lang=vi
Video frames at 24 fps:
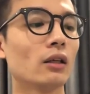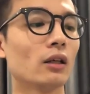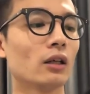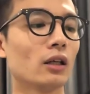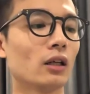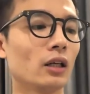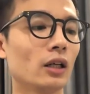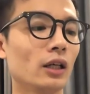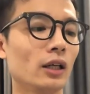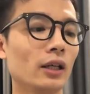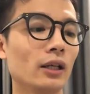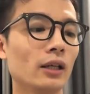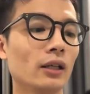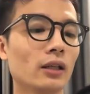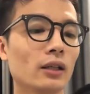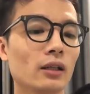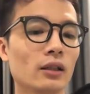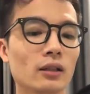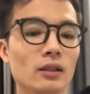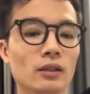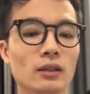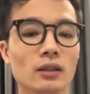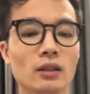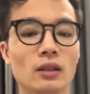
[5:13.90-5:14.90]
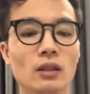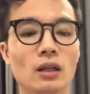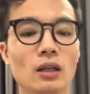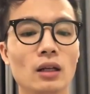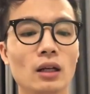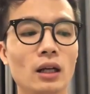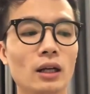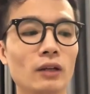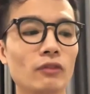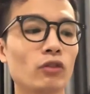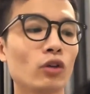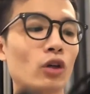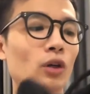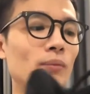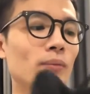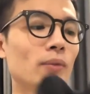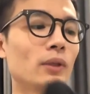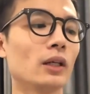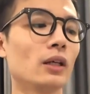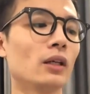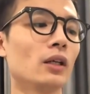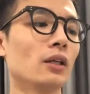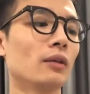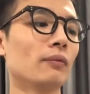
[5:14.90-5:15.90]
đấy life form
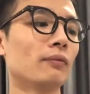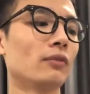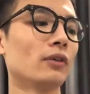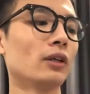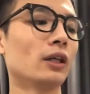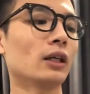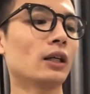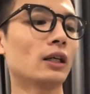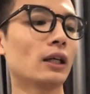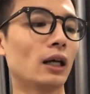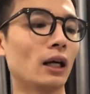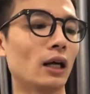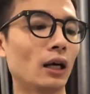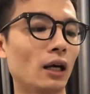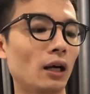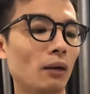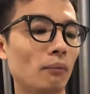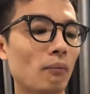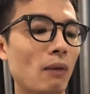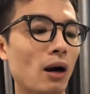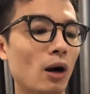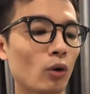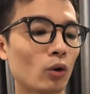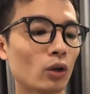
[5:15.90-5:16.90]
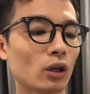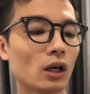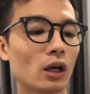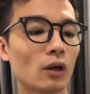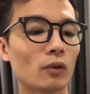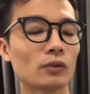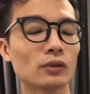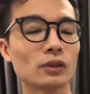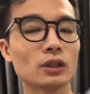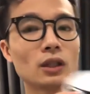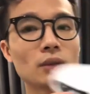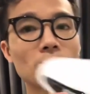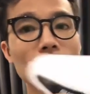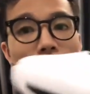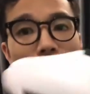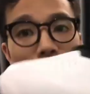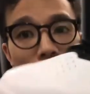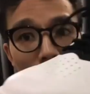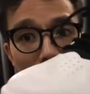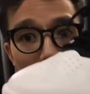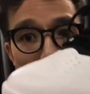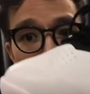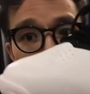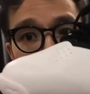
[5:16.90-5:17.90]
kết hợp với cả bao cộng nữa bao
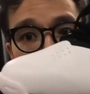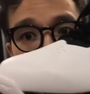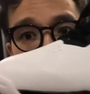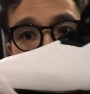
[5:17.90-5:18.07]
cộng